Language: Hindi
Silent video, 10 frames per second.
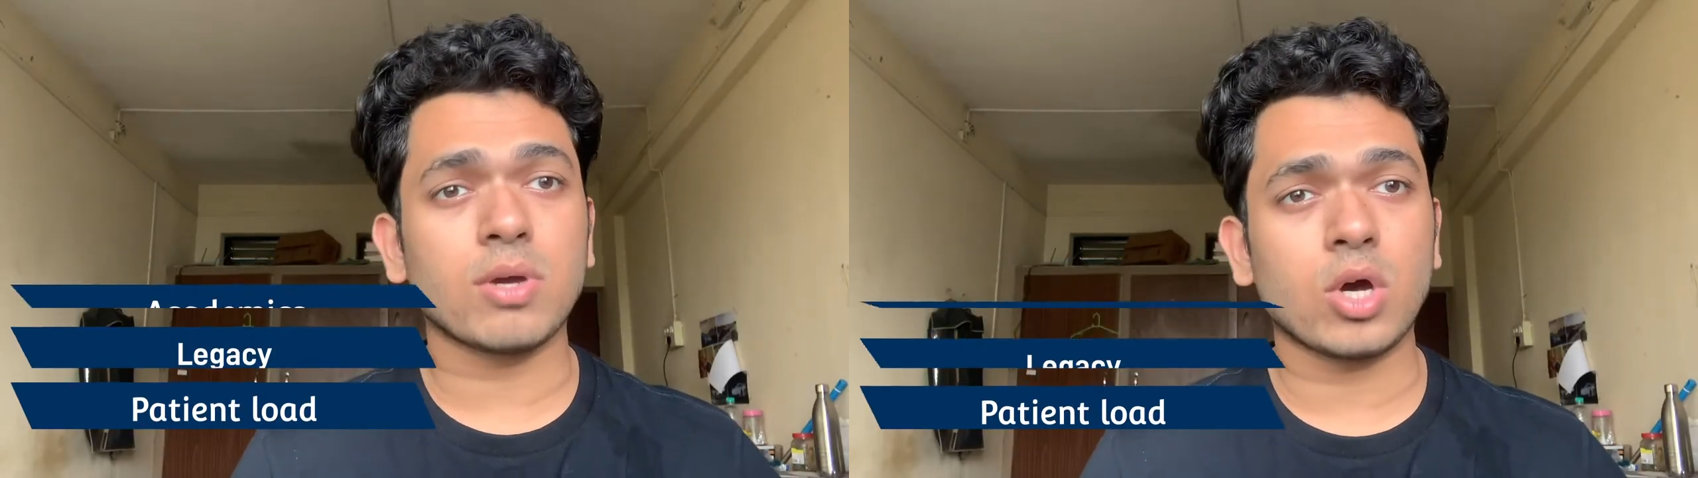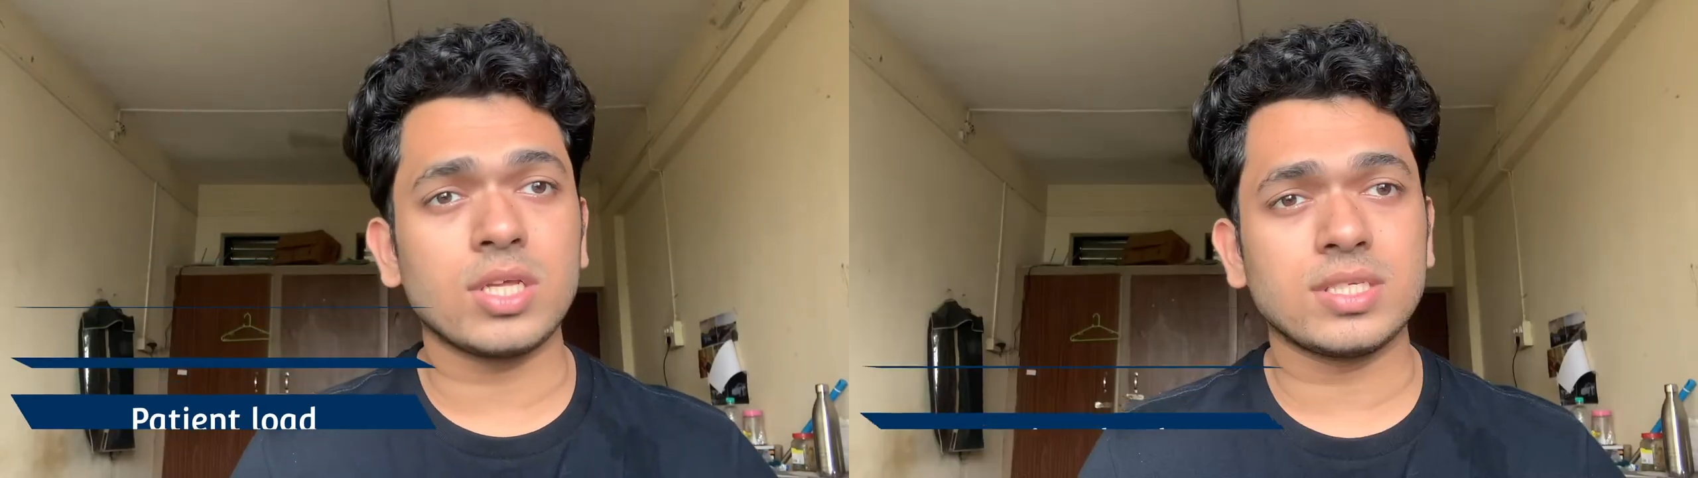भी
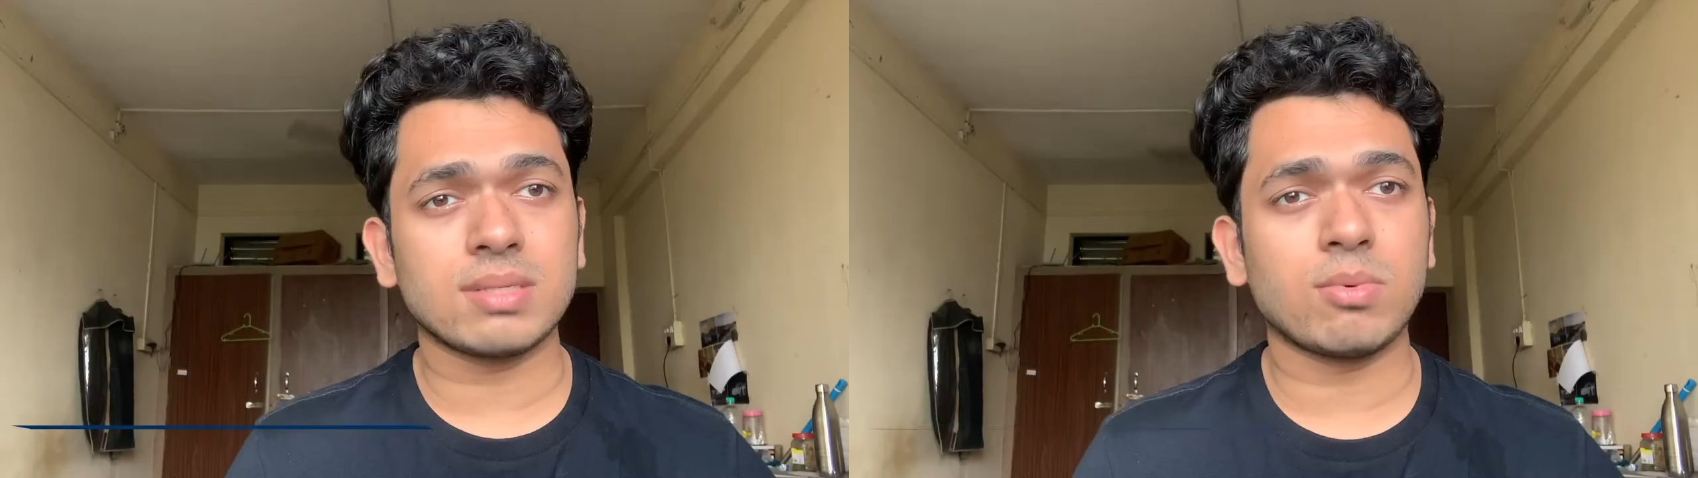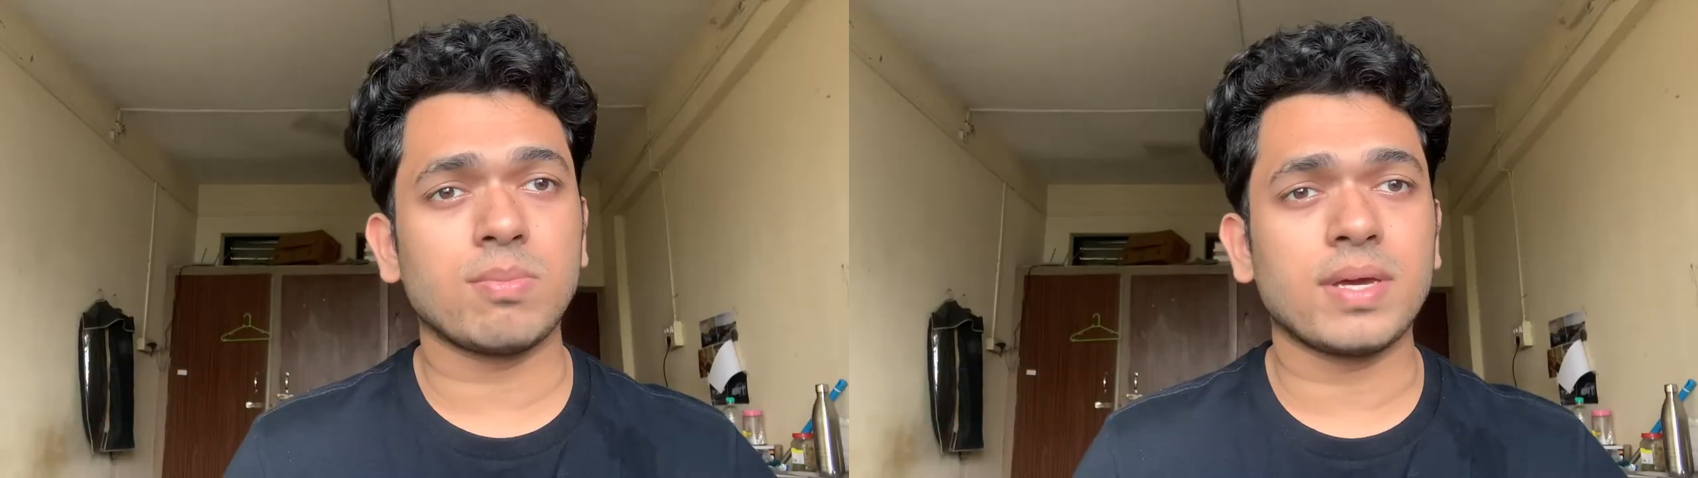कॉलेजेस
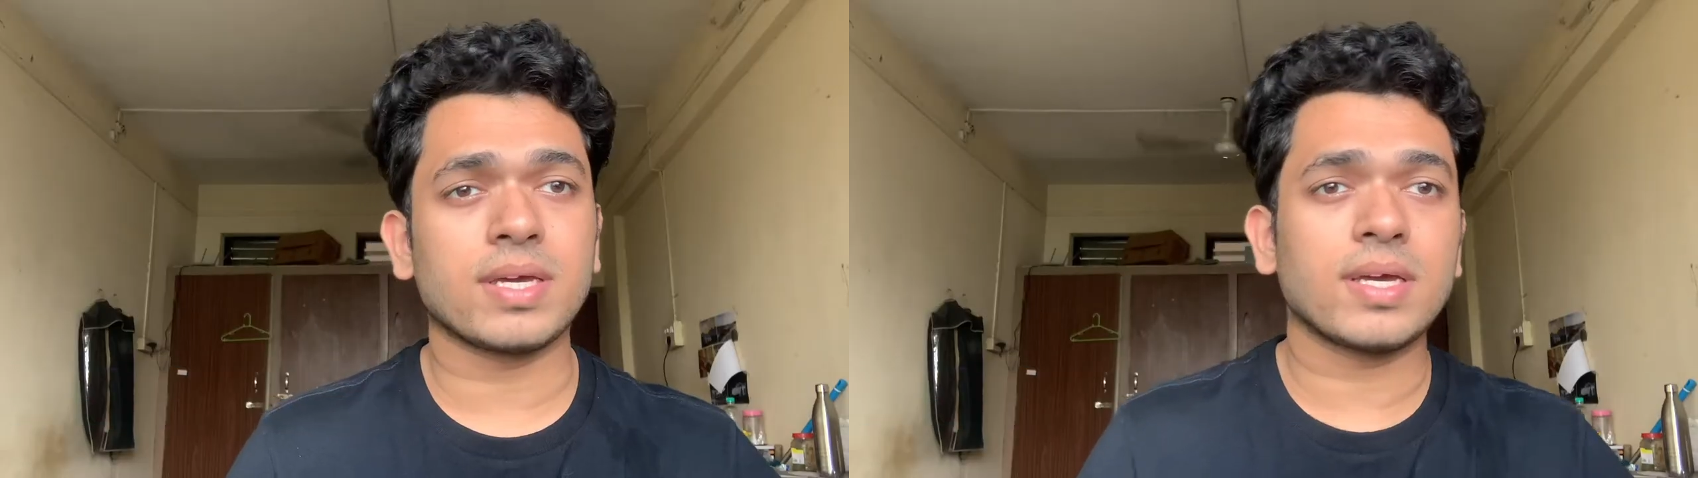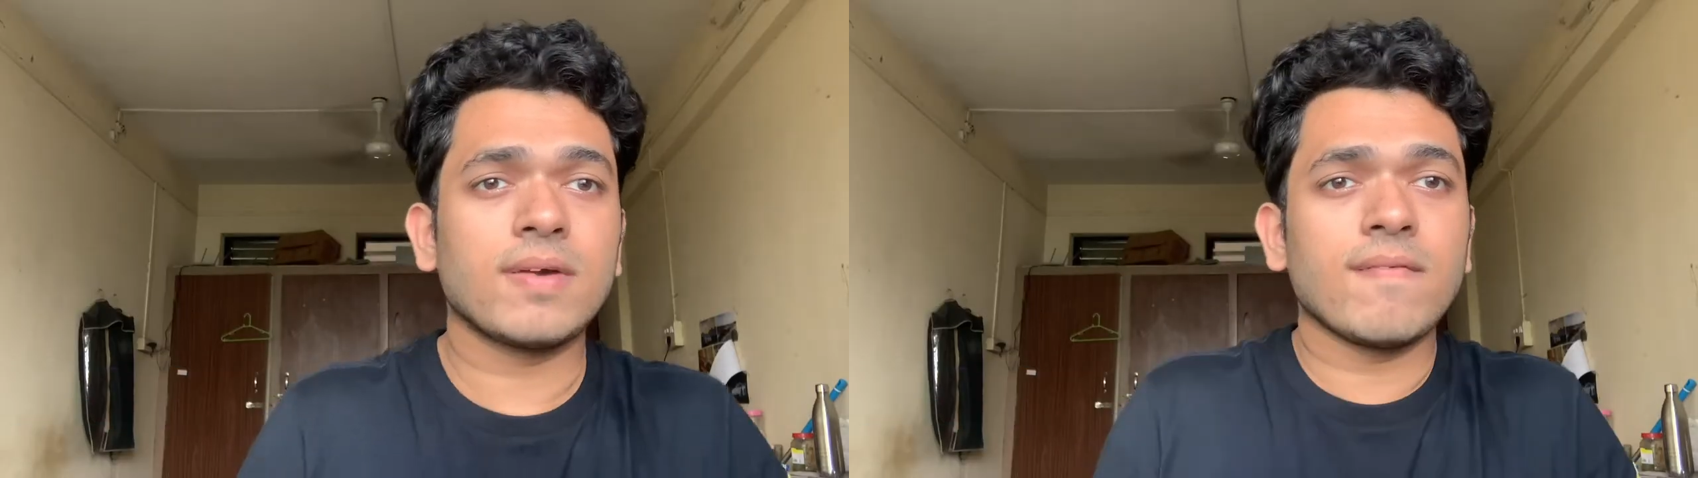हैं मुंबई के